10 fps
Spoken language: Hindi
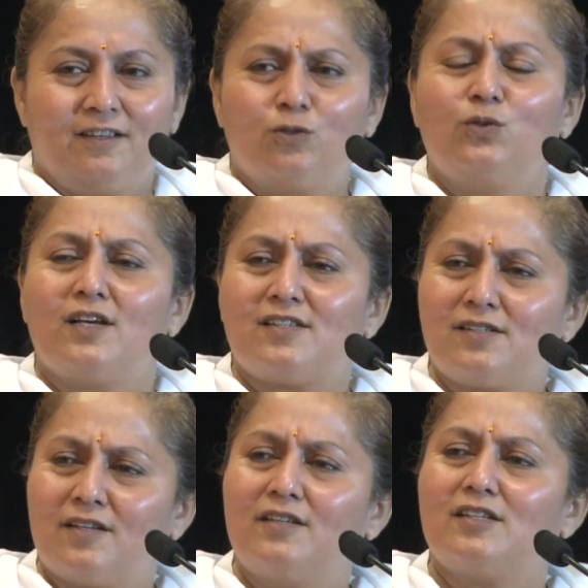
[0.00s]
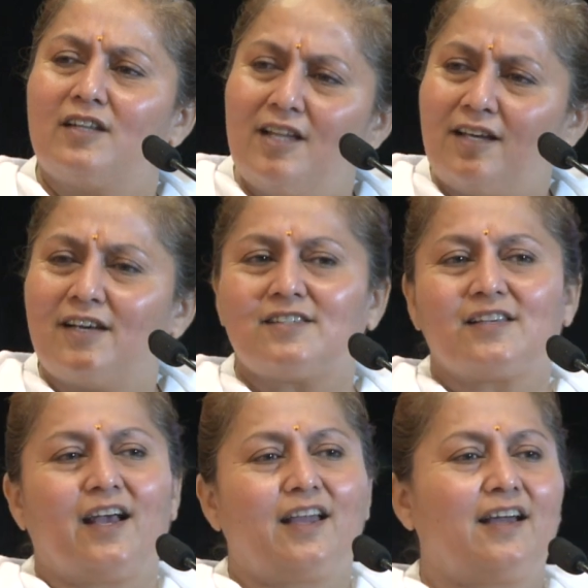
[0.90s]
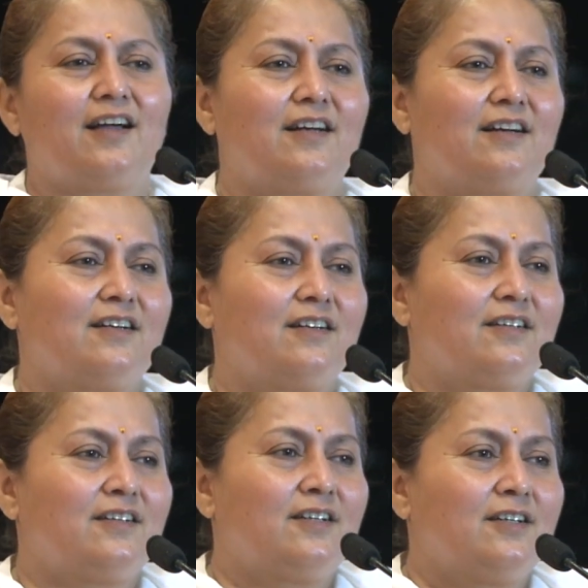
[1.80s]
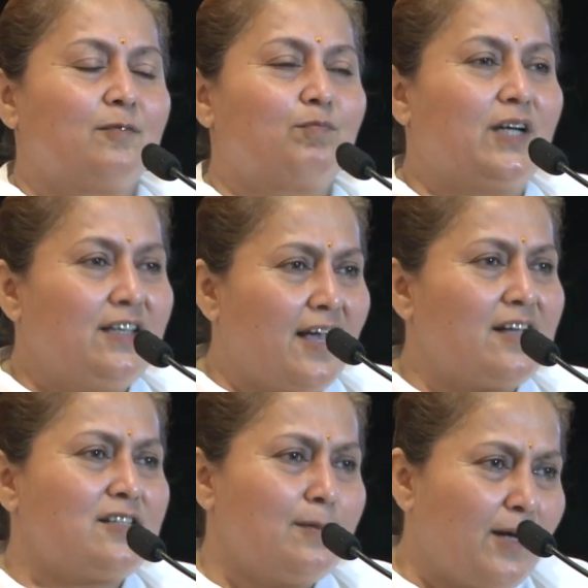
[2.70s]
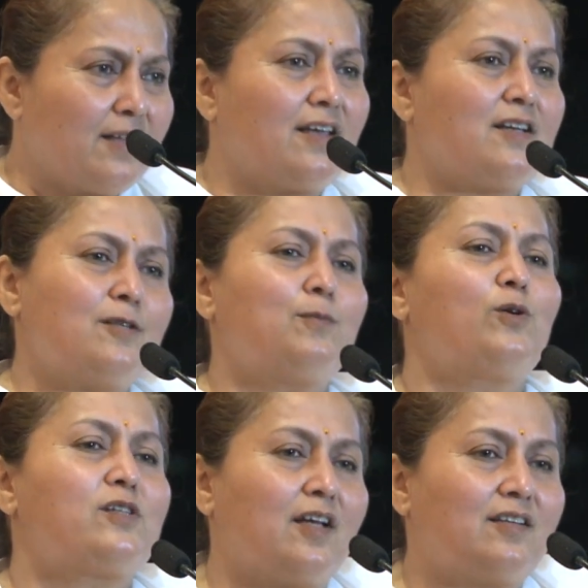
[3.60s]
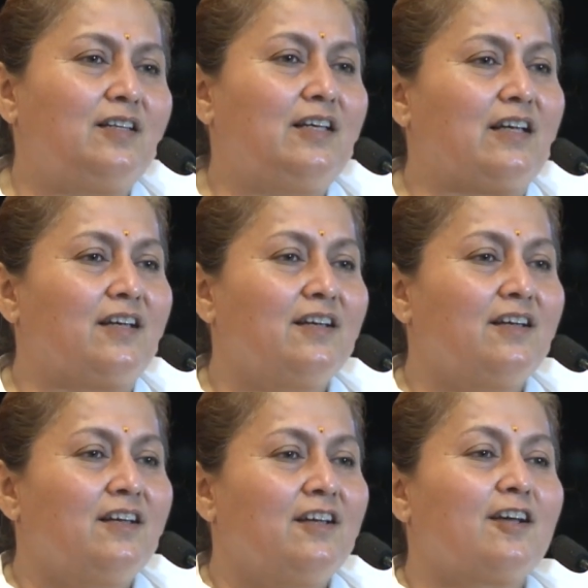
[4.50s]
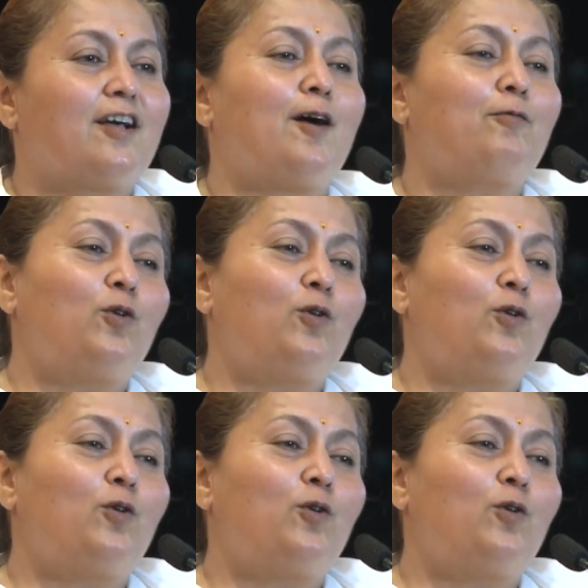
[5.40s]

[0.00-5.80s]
तू ऐसा संदेश ले कैसे आया मैया ऐसी बात कैसे बोल सकती हैं का वो